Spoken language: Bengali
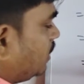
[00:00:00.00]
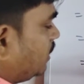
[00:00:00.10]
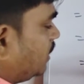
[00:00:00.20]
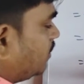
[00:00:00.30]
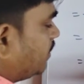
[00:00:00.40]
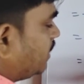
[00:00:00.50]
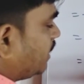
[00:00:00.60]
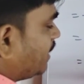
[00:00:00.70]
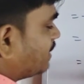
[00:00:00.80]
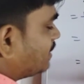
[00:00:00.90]
ইলেভেন
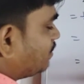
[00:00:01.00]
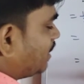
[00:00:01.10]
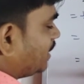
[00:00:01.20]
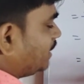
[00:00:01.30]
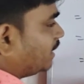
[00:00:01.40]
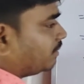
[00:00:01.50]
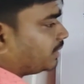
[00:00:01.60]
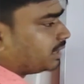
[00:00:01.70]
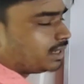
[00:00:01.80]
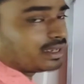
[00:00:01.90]
এক্স বাই
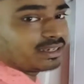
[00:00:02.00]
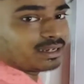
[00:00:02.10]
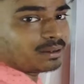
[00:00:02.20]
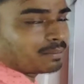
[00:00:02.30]
ইলেভেন হ্যাঁ কি না